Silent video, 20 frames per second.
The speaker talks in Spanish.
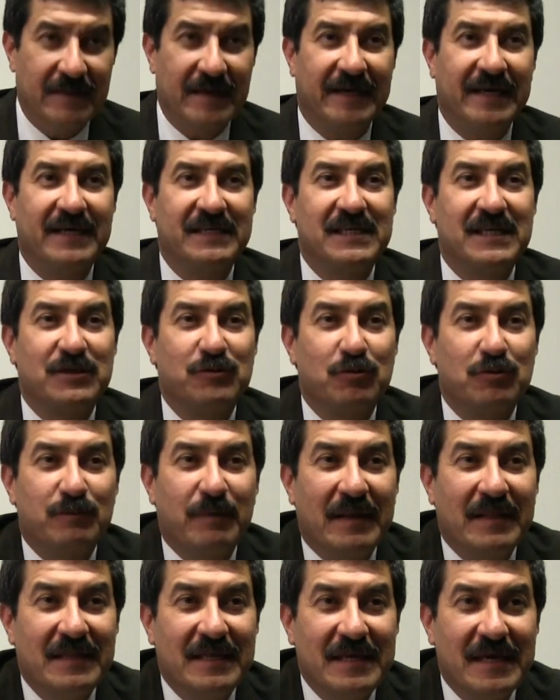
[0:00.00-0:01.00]
de que se
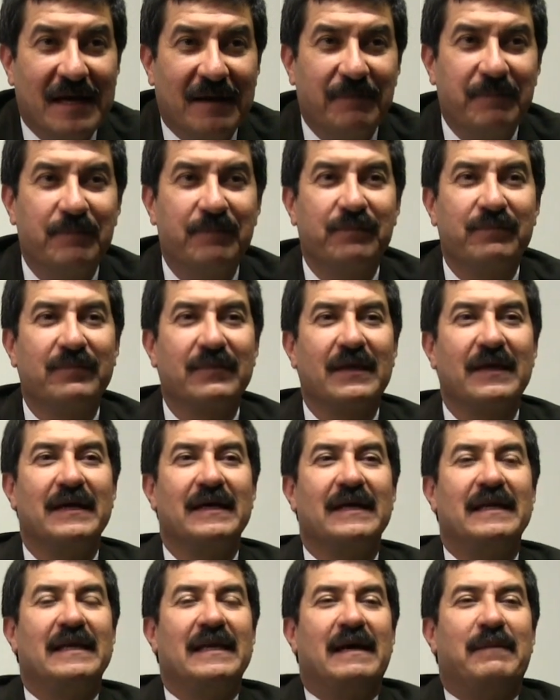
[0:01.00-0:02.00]
suspendía
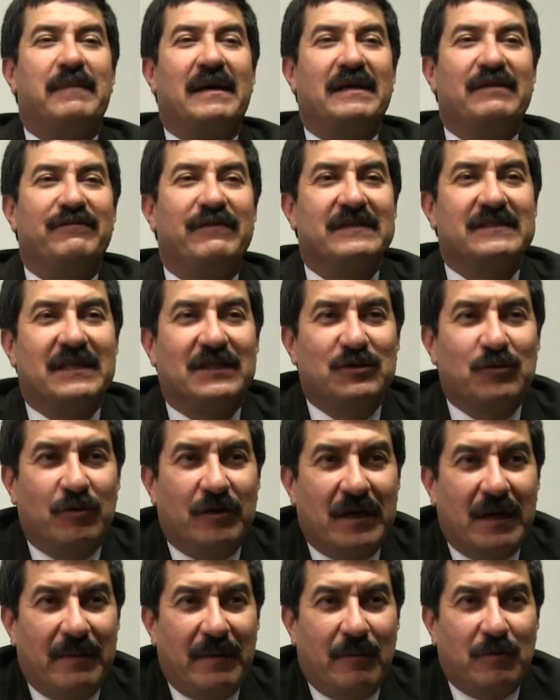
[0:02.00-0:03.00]
la
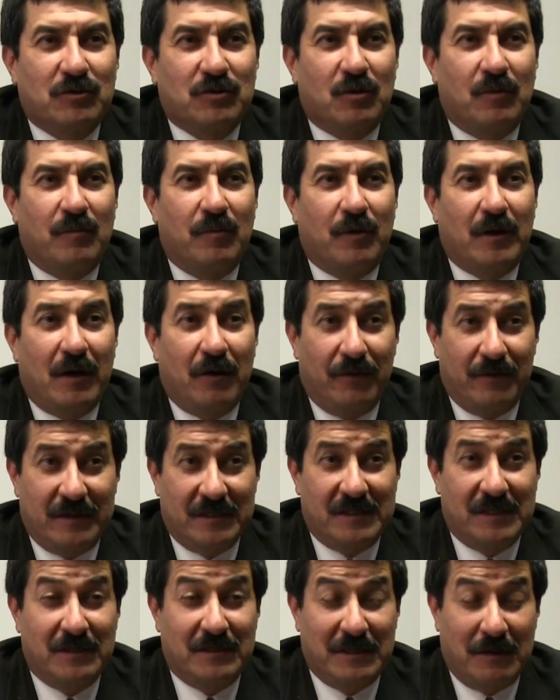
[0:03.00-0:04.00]
manifestación que habíamos convocado
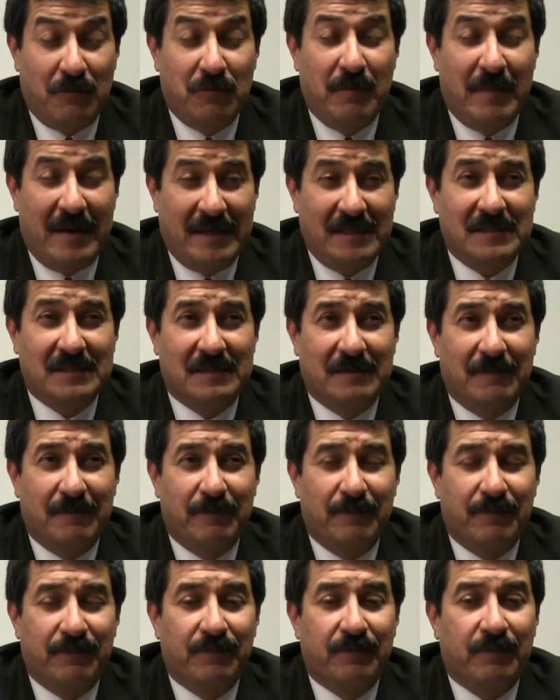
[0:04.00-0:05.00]
desde hace un mes
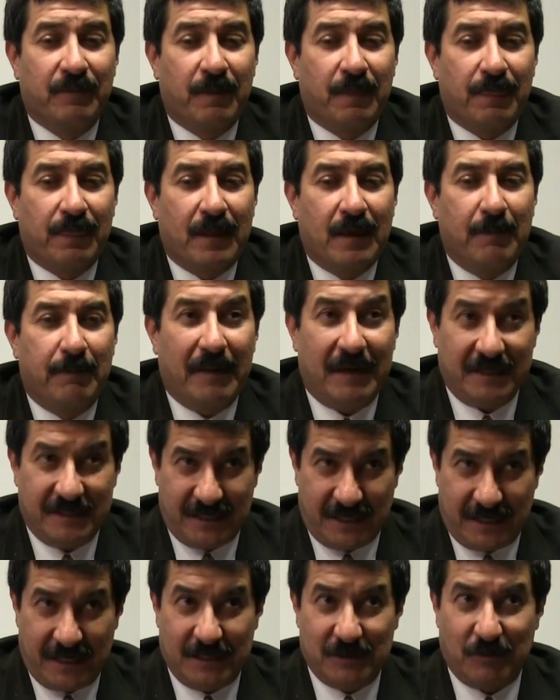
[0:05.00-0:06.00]
para
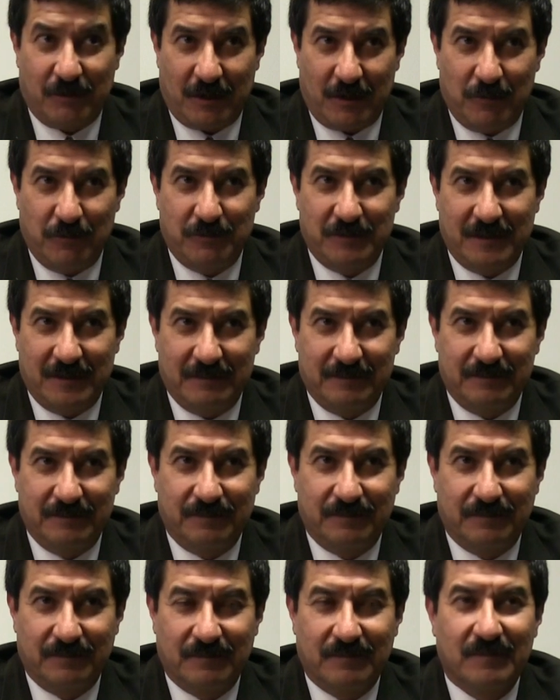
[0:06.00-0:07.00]
exigir su renuncia.
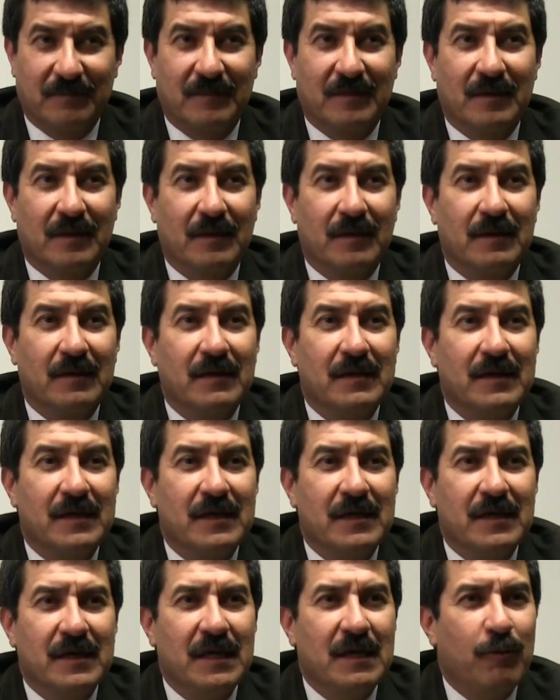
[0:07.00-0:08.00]

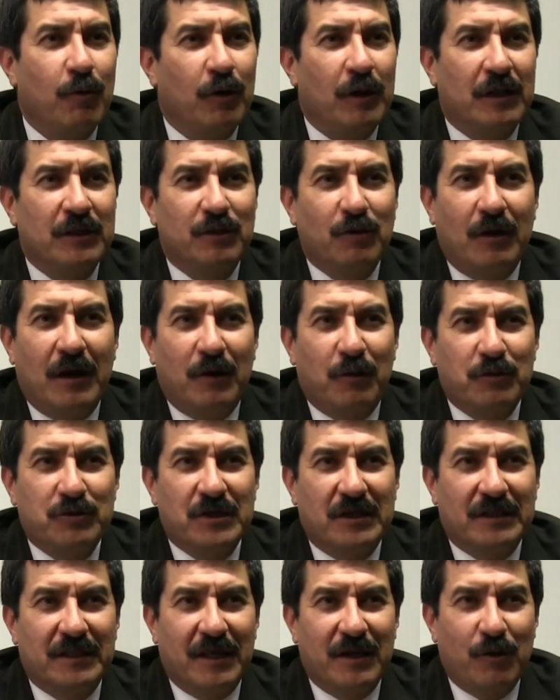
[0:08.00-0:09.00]
Y volanteó la
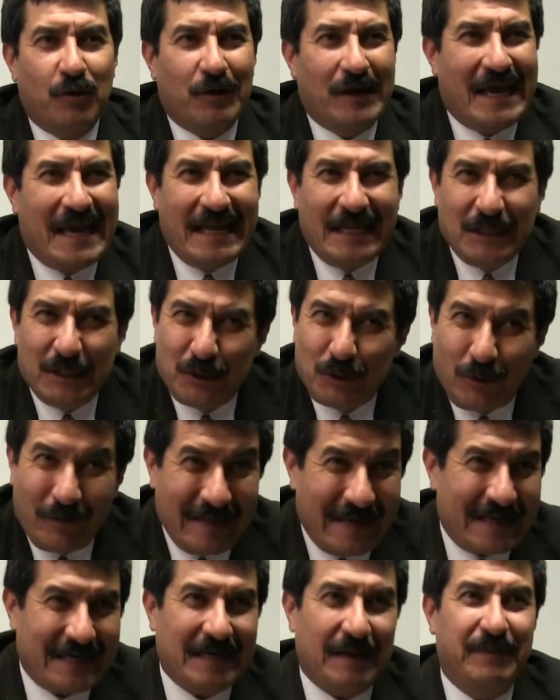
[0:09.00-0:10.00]
noche anterior en
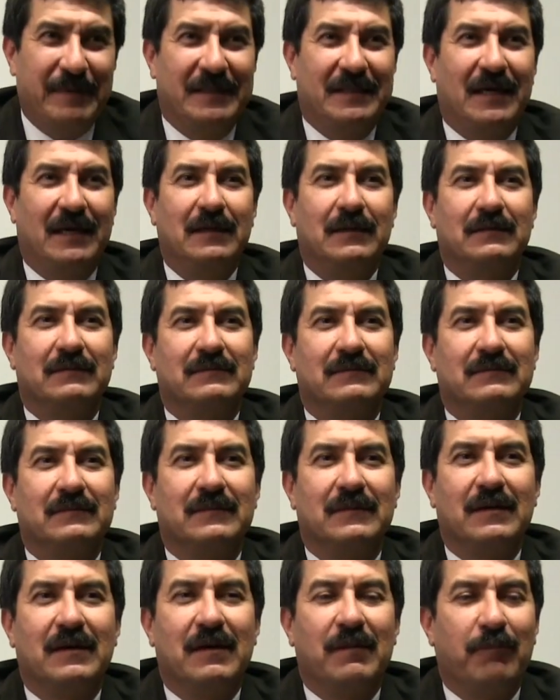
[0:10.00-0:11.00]
toda la capital,
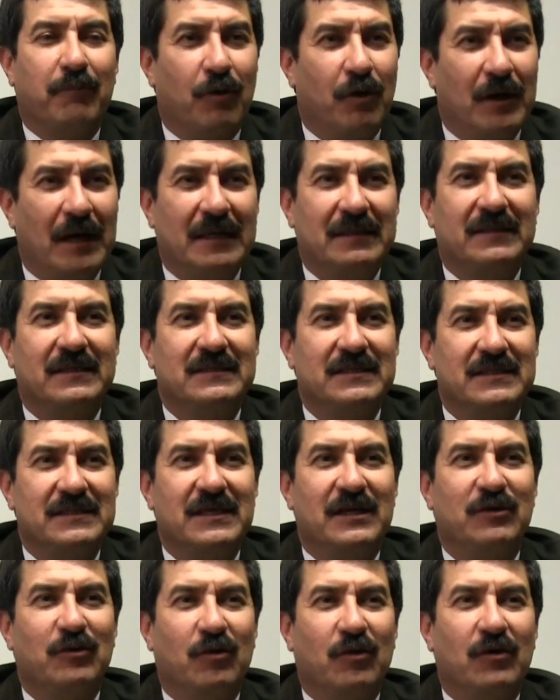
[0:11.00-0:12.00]
volantes
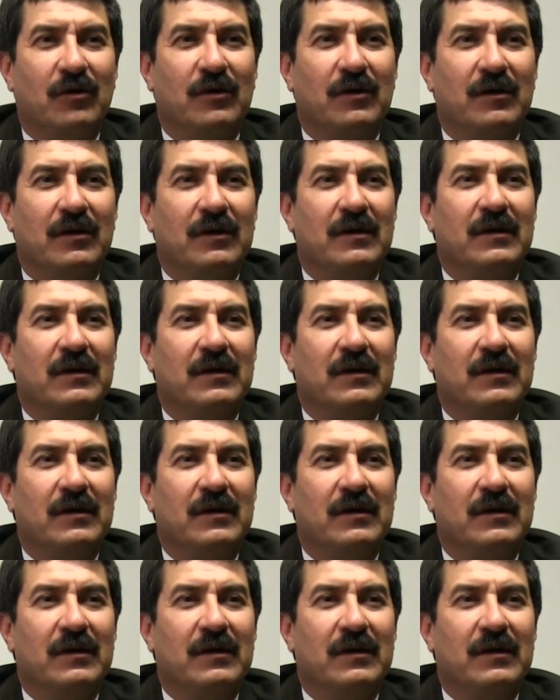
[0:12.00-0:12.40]
diciendo,